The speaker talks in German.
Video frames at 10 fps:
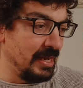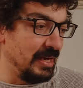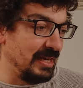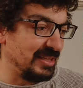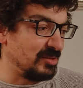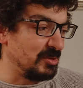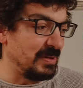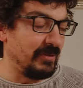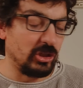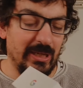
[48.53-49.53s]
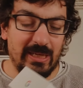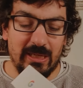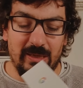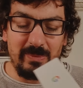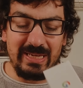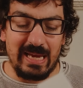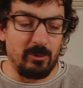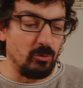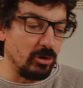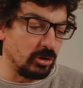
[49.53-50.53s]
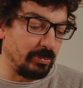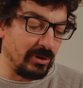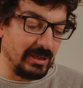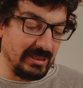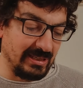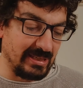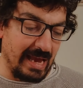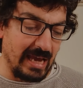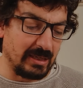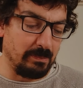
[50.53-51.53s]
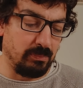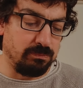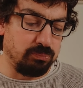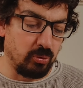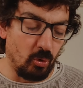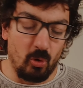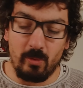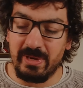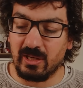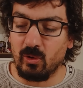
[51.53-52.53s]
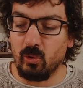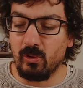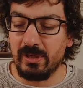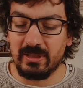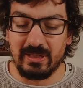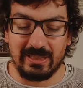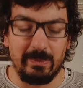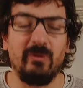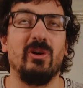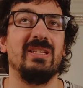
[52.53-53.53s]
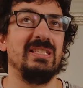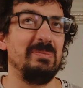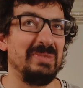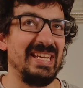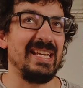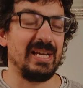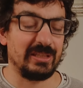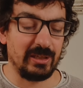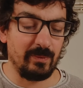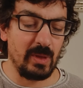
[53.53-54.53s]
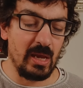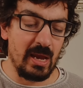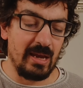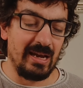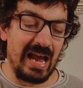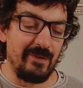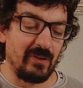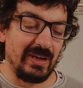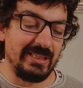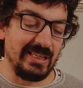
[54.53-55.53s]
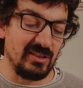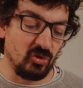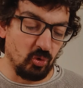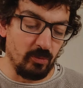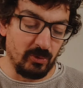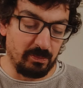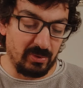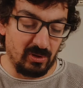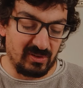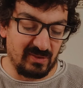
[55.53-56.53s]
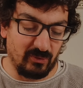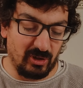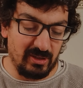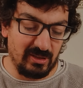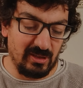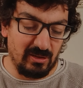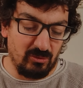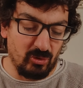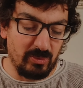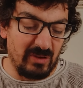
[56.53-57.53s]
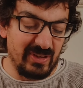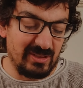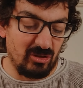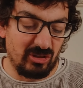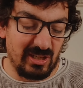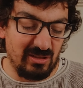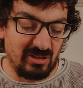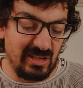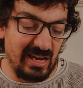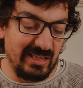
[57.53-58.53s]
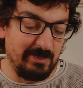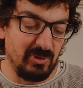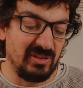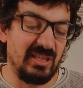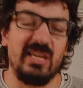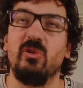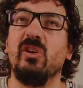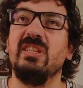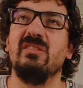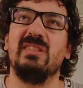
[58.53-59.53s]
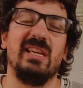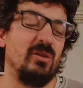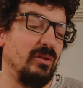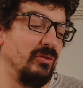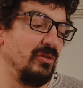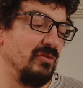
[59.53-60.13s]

Äh, dazu muss man verstehen, ähm, ich habe ursprünglich das 8 Pro mir geholt, nachdem ich vorher das 7T hatte. Äh, einfach weil ich den Zoom nutzen wollte, nur um dann festzustellen, okay, eigentlich benutze ich ihn doch nicht so sehr und für,